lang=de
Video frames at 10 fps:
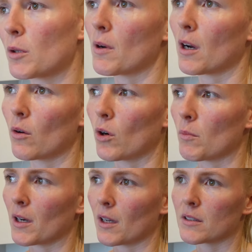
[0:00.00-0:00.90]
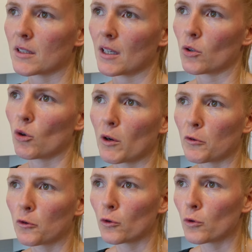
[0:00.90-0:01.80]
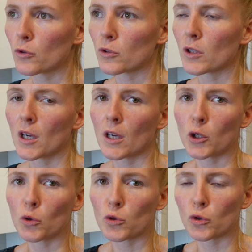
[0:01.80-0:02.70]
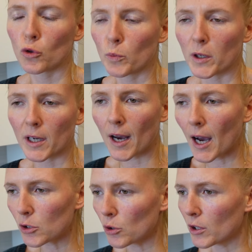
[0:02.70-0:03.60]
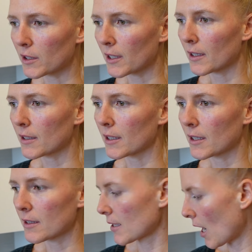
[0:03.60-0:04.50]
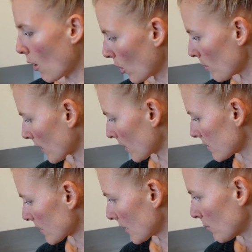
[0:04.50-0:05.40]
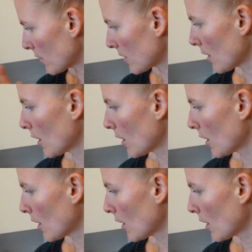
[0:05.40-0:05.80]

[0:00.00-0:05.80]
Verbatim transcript: Ich mache auch immer ganz gern nochmal frühs in unseren Lubrikator. Da trinken die Kids ja auch immer ganz gern mit.